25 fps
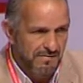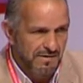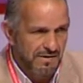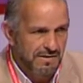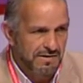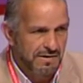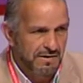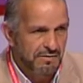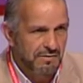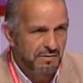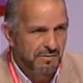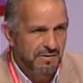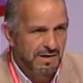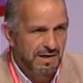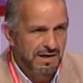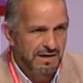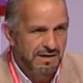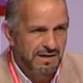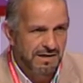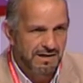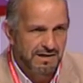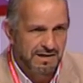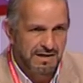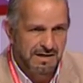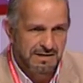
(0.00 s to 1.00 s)
Francisco
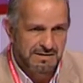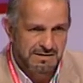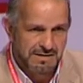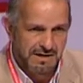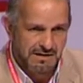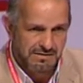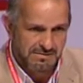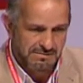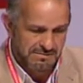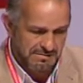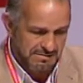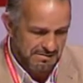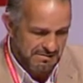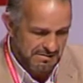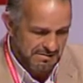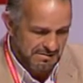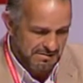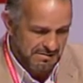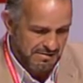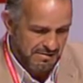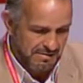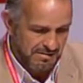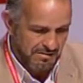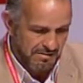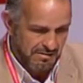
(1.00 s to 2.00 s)
Velázquez, que ha estado
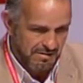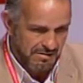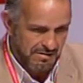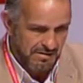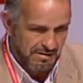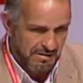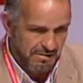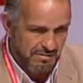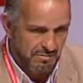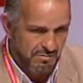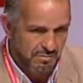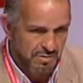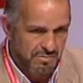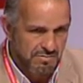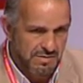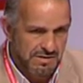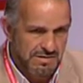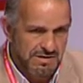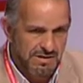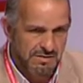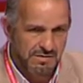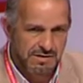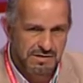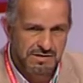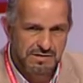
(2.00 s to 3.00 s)
como
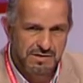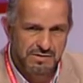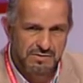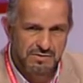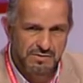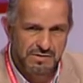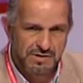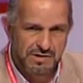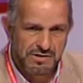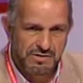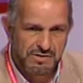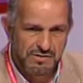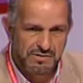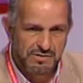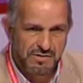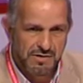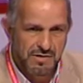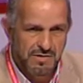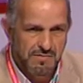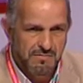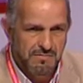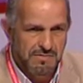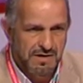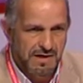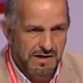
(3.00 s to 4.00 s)
invitado en este Congreso,
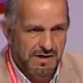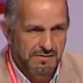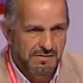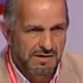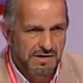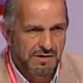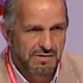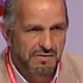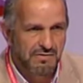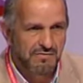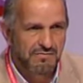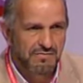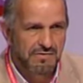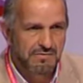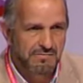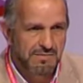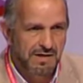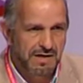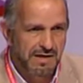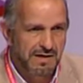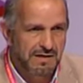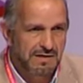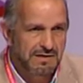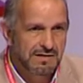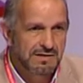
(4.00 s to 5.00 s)
me acaba de
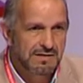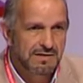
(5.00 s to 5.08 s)
confirmar.